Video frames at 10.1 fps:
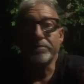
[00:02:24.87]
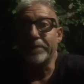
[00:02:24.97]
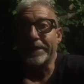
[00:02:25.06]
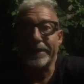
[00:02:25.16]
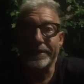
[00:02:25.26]

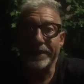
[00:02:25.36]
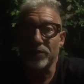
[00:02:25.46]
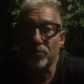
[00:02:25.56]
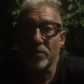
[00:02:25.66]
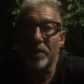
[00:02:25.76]
mentre
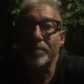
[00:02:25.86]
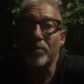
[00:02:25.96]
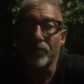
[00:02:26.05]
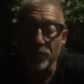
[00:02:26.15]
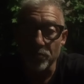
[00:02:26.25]
adesso
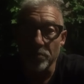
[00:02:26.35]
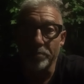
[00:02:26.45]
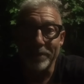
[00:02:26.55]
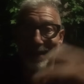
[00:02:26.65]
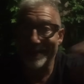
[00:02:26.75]
abbiamo visto
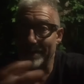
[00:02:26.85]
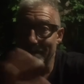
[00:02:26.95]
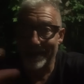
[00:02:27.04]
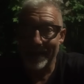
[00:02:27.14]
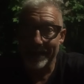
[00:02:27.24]
Miretti e
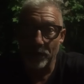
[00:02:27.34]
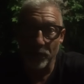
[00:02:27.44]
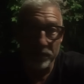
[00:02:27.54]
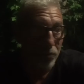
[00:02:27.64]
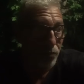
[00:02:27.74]
McKenny in
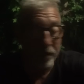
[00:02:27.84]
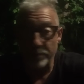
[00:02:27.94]
questa tournée.